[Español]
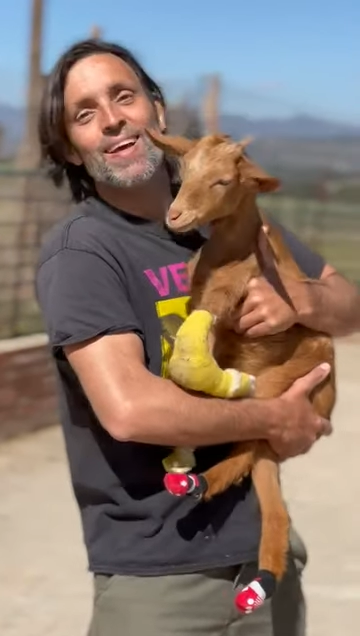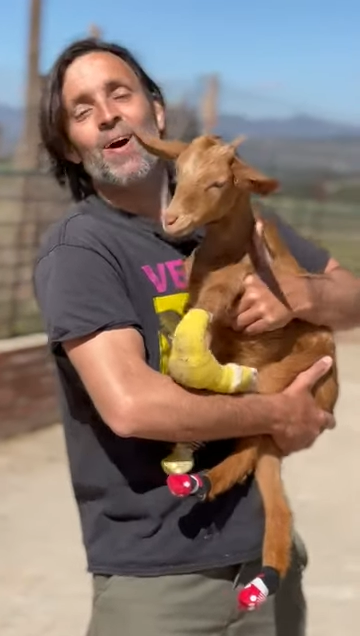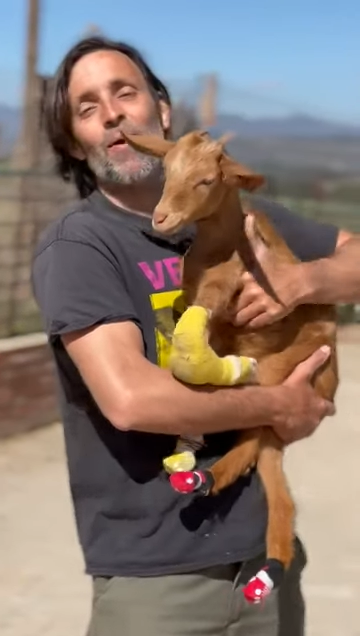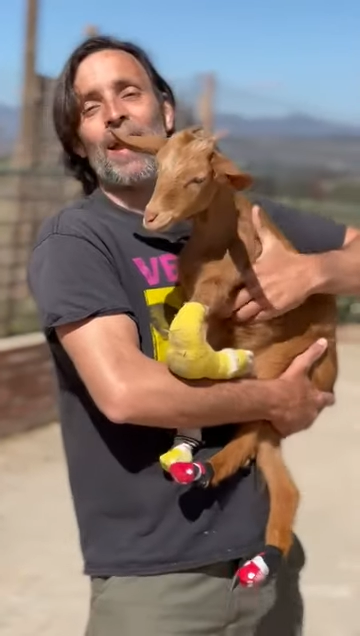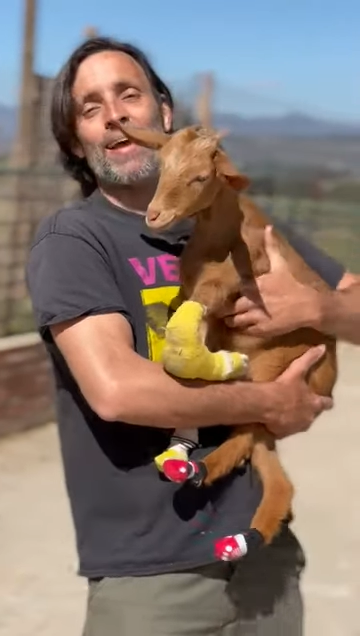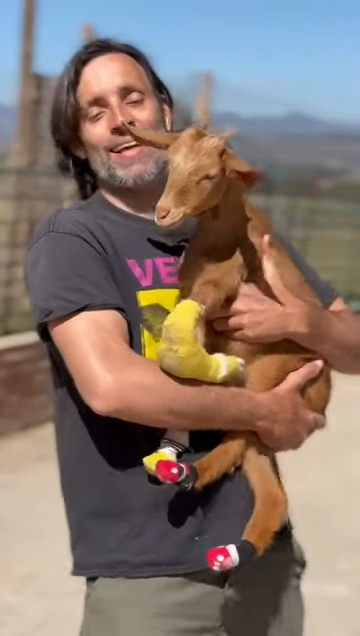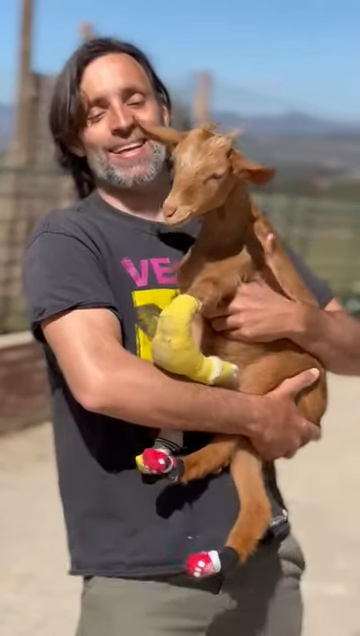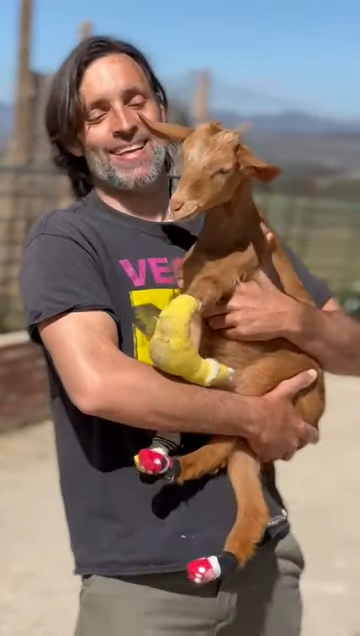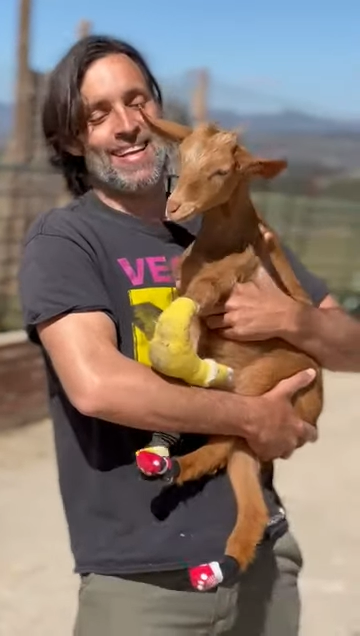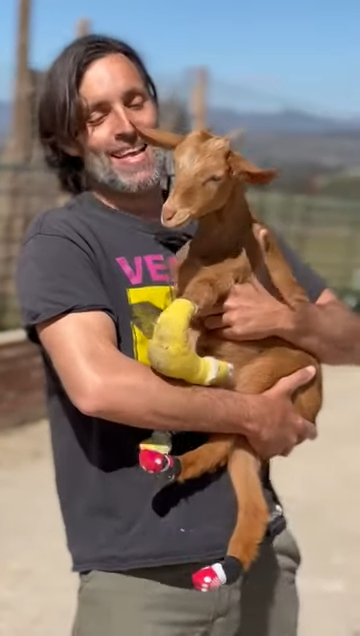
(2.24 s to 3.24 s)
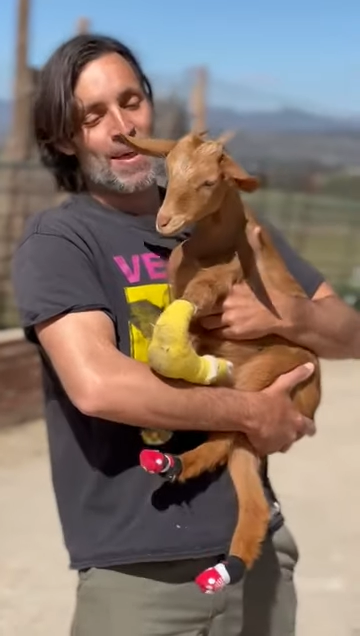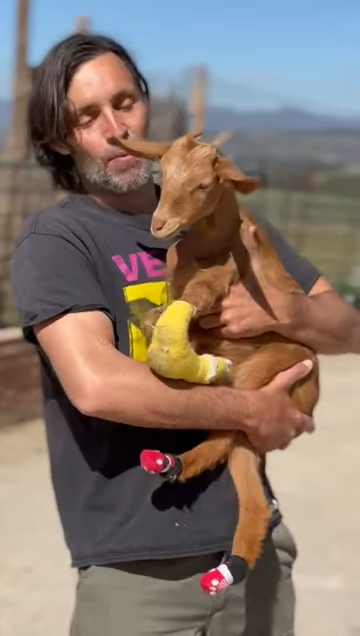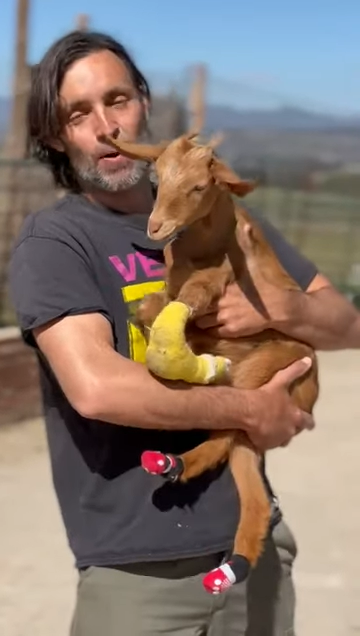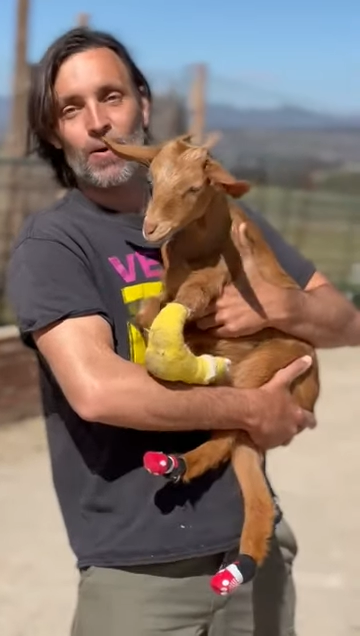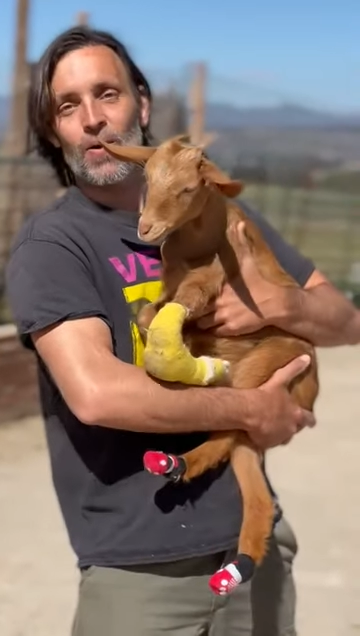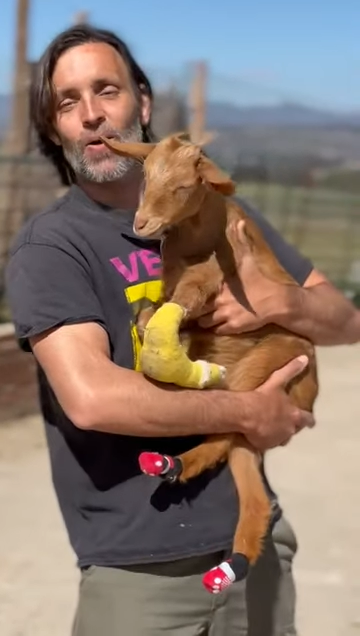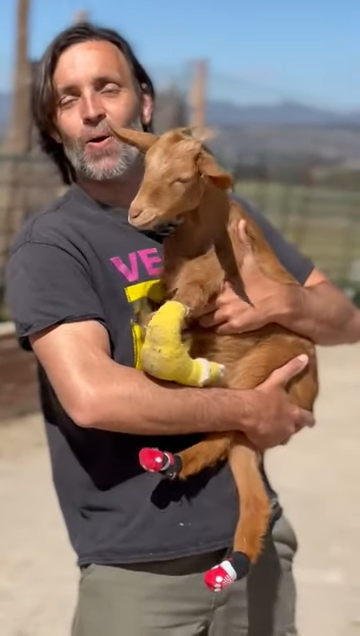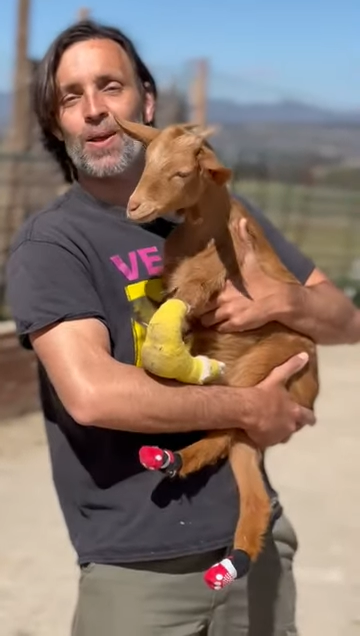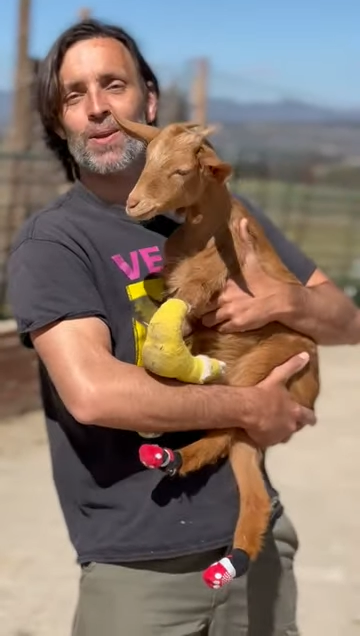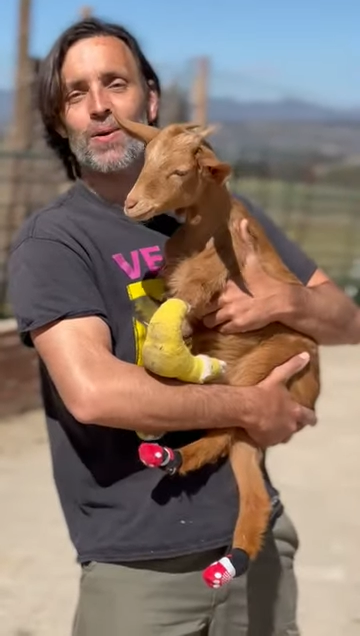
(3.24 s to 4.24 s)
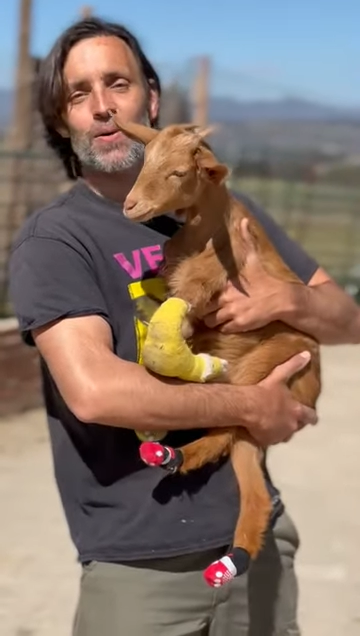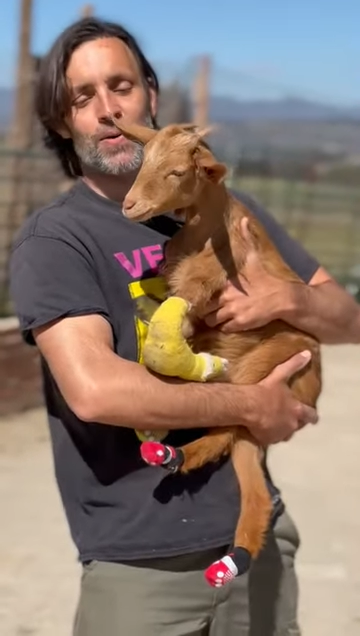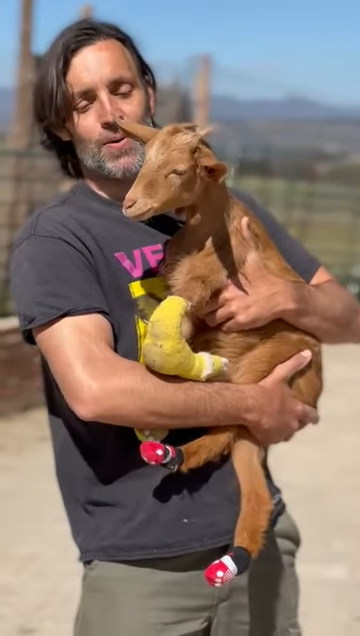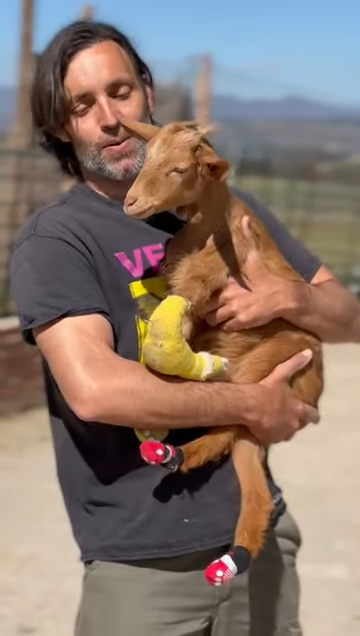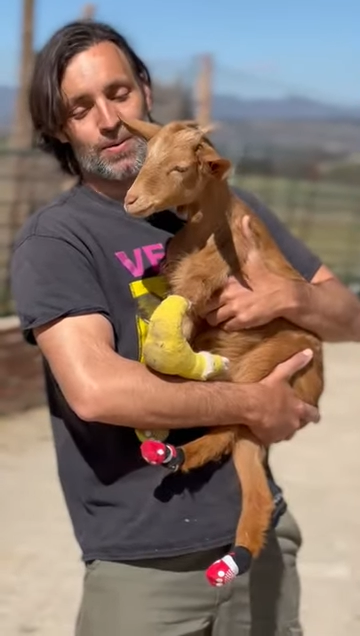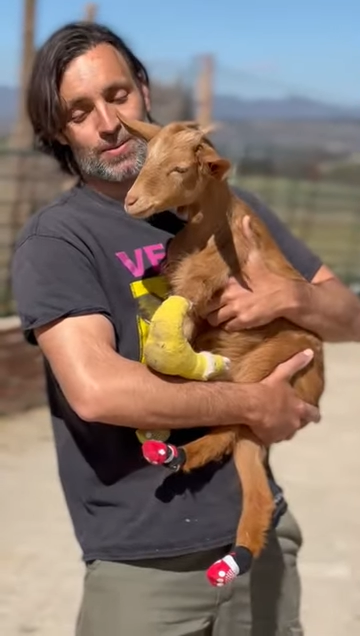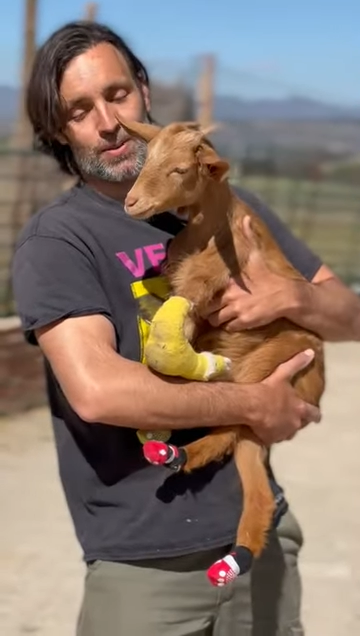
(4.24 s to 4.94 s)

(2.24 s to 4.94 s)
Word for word: Hola. Bueno, hoy no,